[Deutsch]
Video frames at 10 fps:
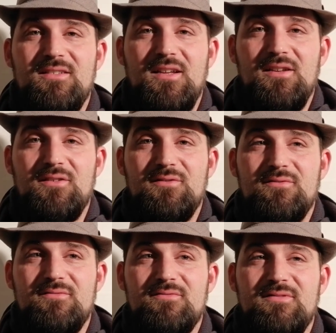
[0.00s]
deine,
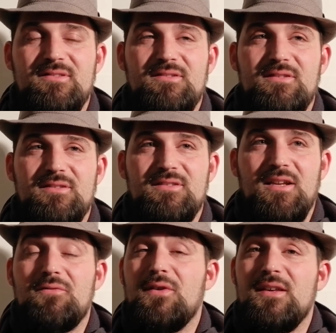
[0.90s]
de,
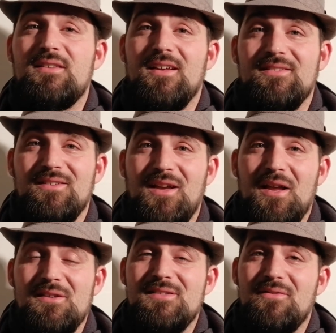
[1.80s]
deine Fähigkeiten in
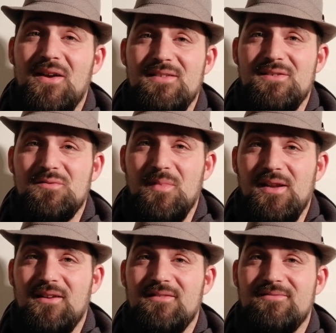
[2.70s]
keinster Weise
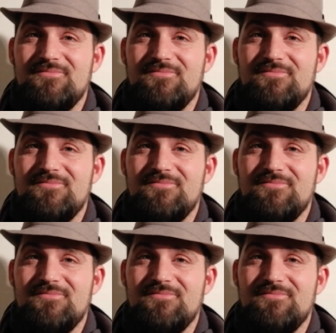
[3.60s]
schmälern.